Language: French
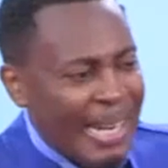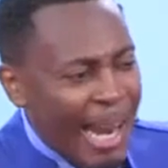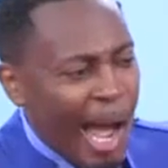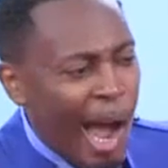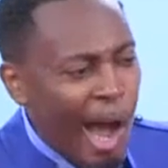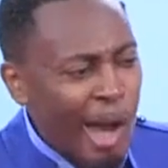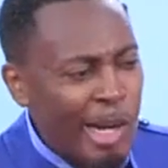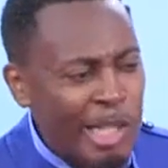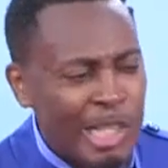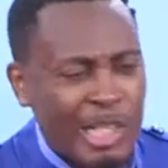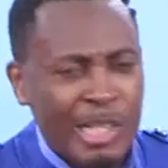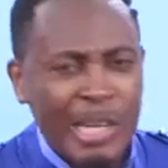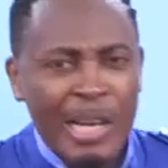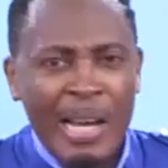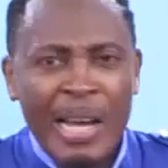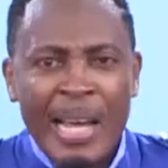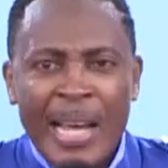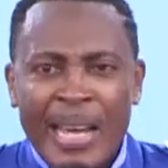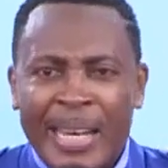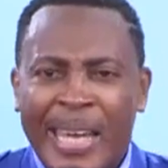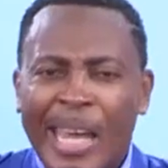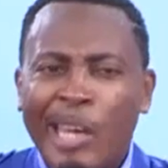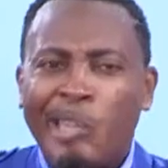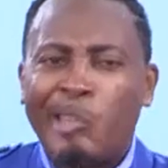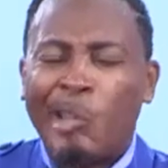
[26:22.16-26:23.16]
l'ange
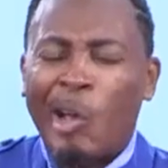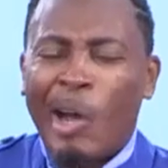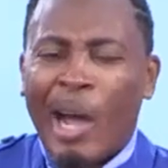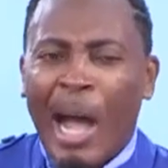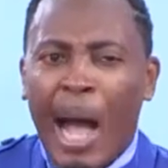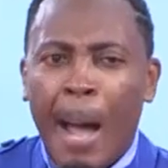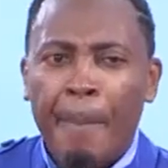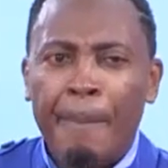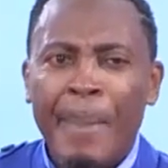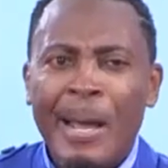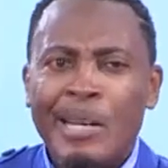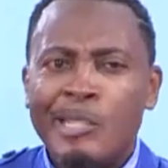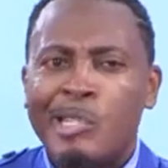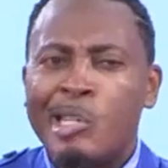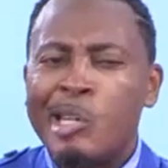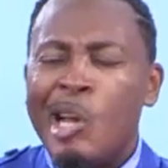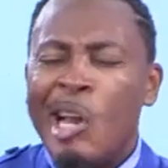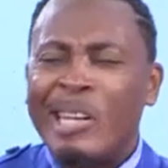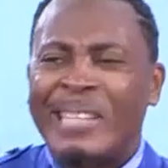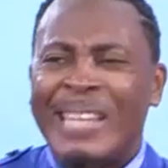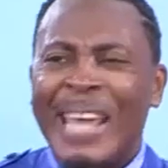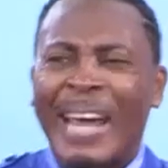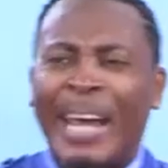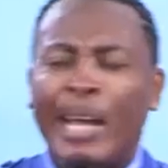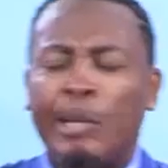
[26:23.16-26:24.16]
qui te ramène sur
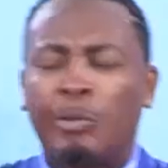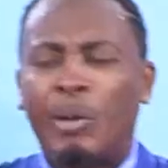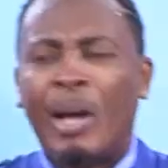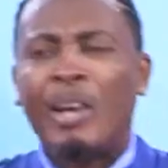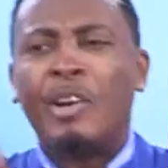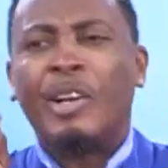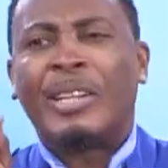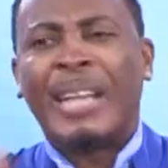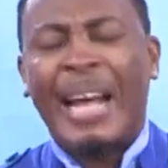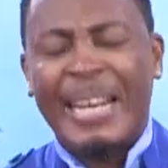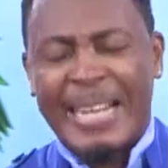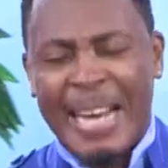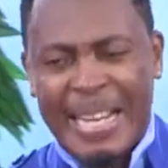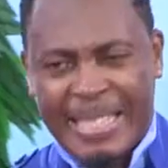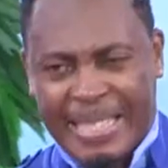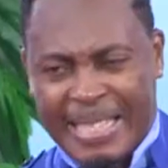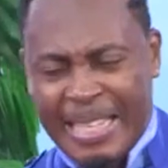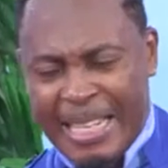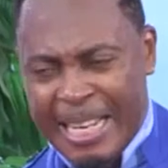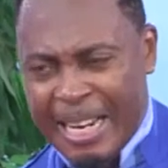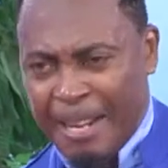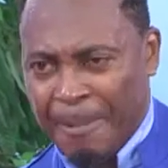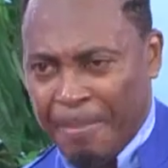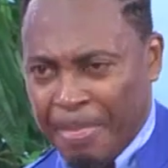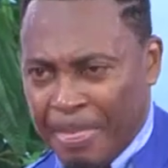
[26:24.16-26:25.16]
le territoire de ta
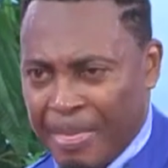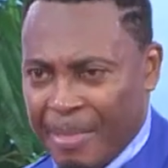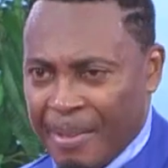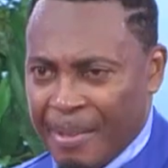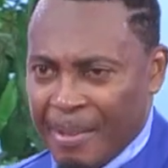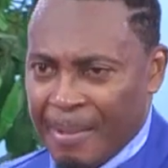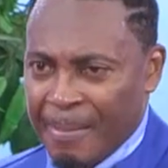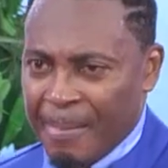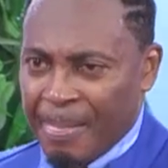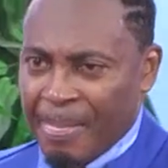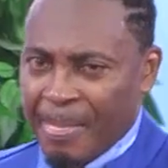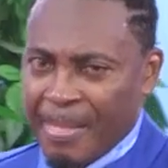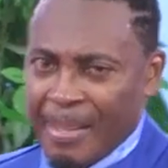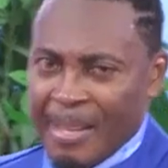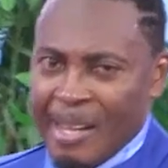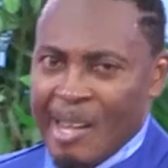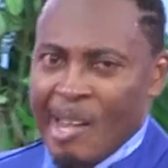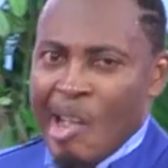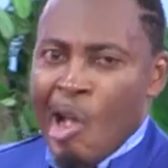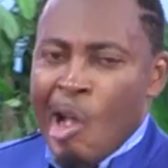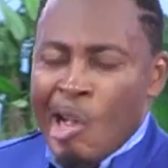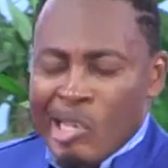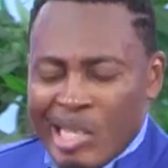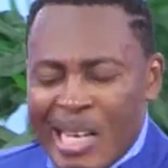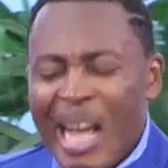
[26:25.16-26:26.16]
destinée.
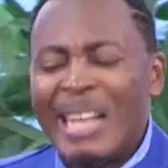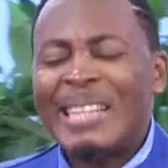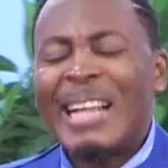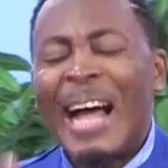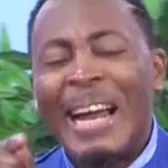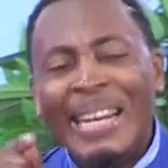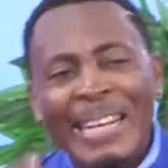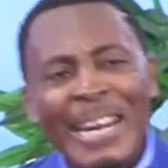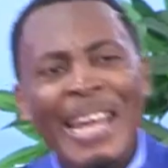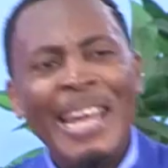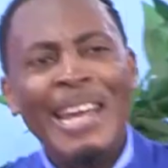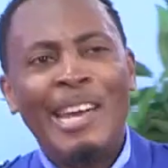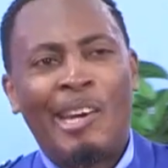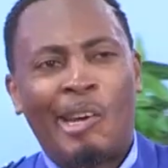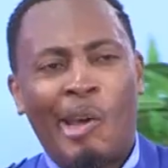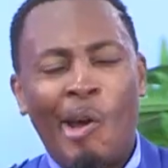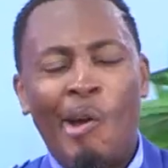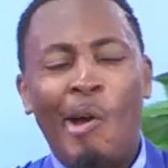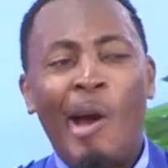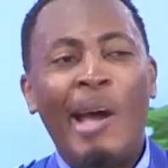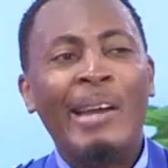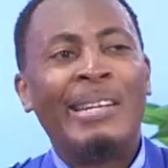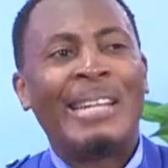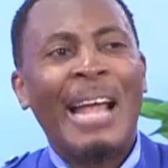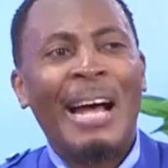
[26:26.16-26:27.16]
C'est-à-dire que
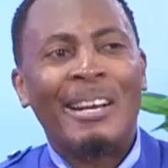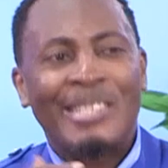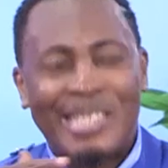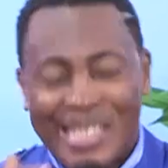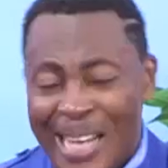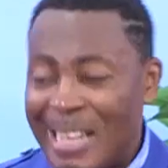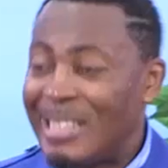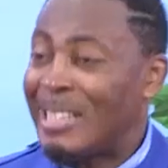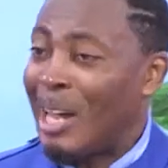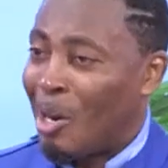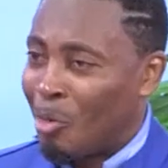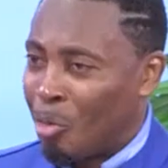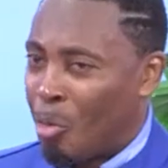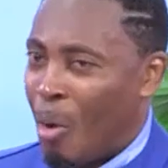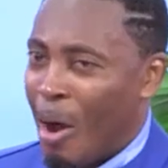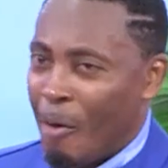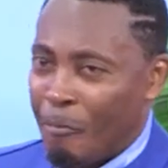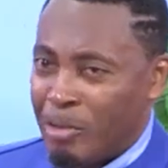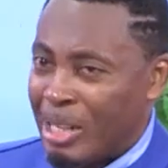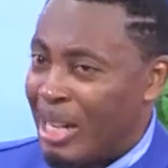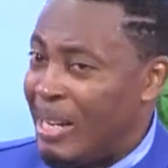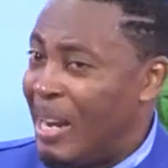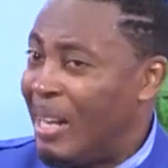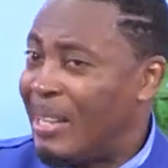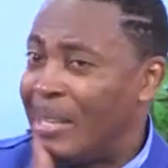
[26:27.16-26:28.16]
euh, dans cet endroit,
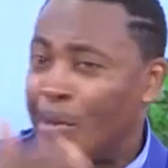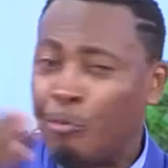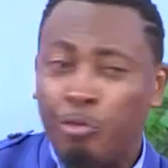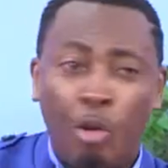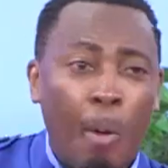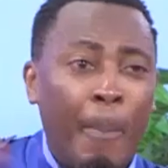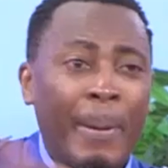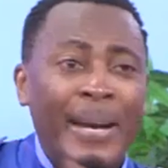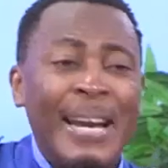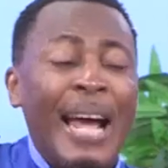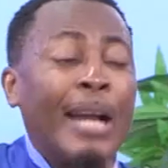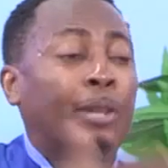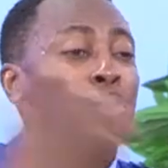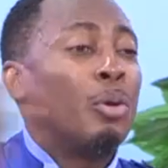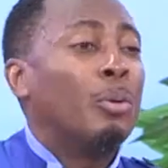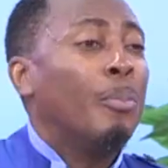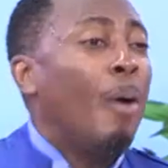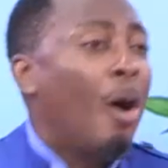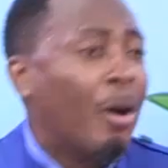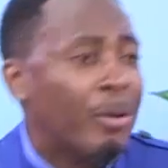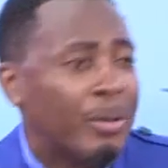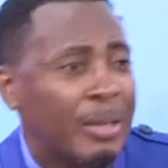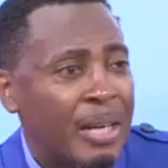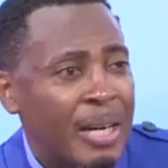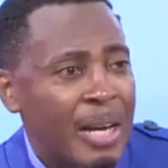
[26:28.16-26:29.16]
vous allez demander à tout le
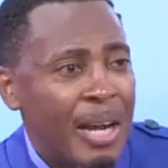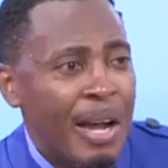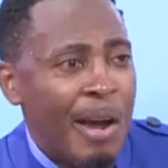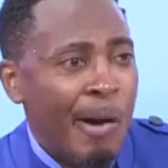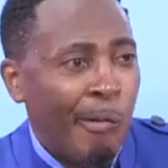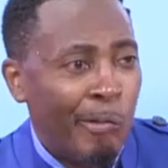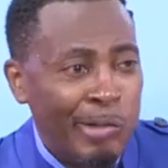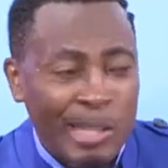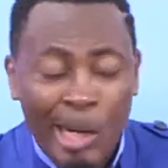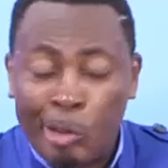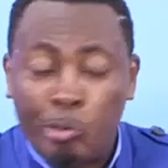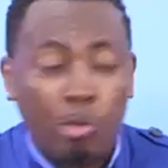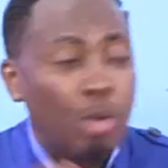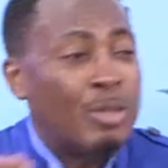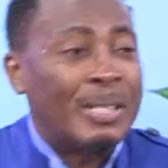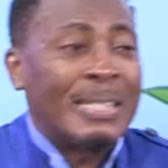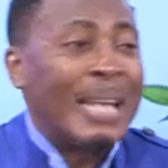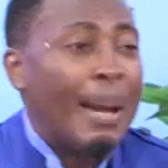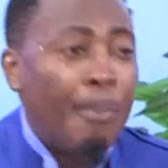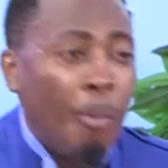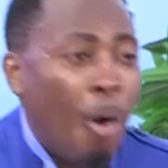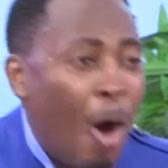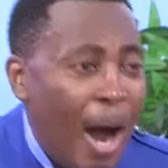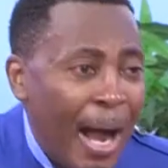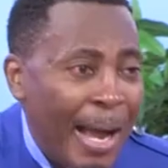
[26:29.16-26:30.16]
monde, vous êtes tous
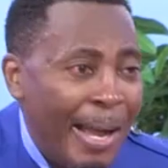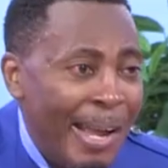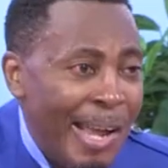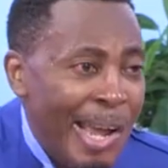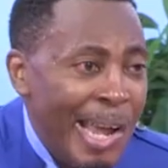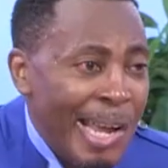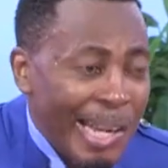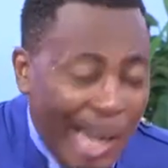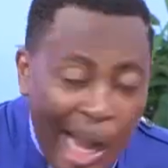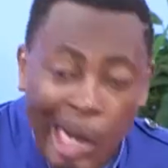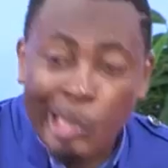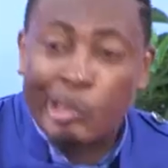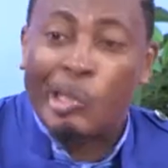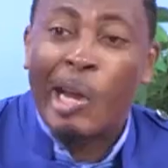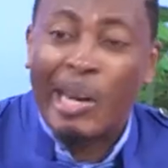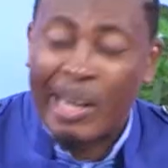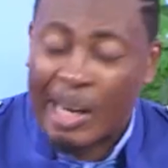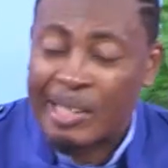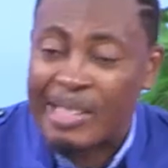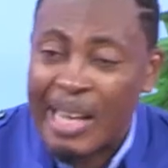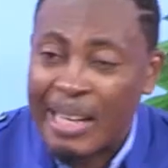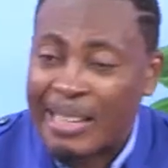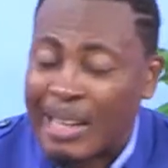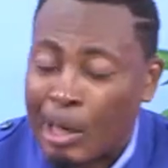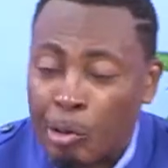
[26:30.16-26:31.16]
témoins, quand tu es
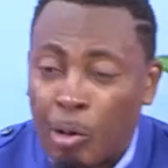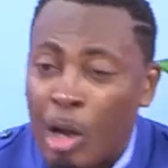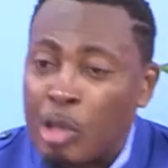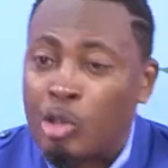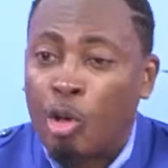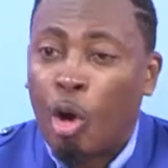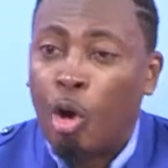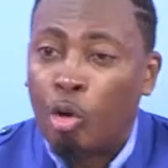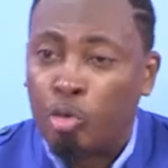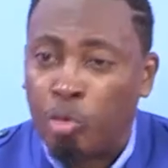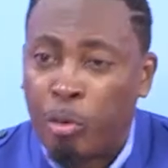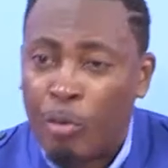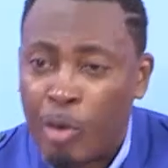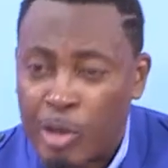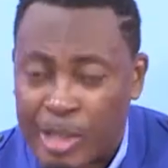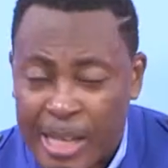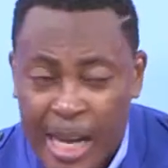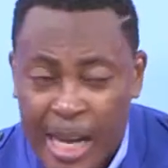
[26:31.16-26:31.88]
dans cet endroit, tu retrouves le